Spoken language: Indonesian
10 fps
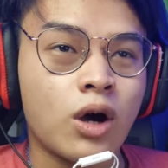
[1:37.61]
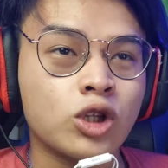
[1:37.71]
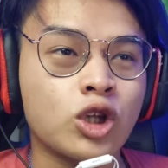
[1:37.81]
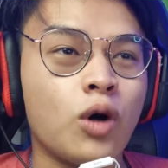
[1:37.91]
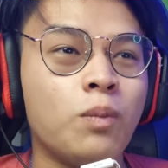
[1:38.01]

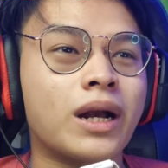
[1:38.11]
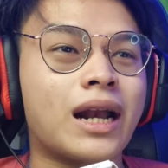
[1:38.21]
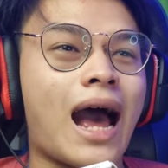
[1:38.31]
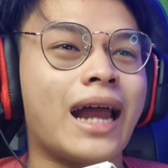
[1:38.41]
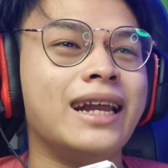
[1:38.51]
Oktober
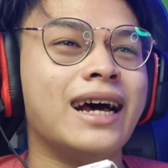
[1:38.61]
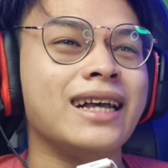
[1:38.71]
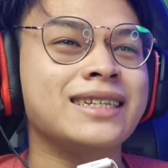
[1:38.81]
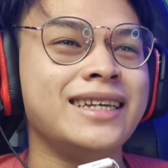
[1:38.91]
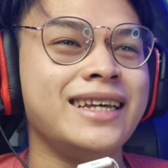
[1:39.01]

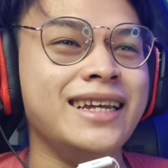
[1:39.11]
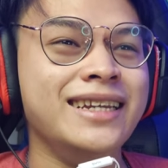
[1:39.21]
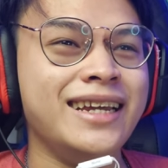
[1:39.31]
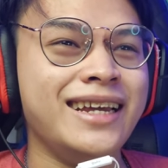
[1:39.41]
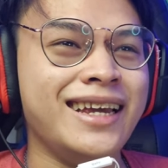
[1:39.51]
ada si
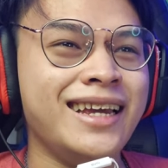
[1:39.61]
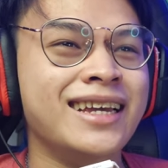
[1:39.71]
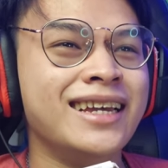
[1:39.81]
ini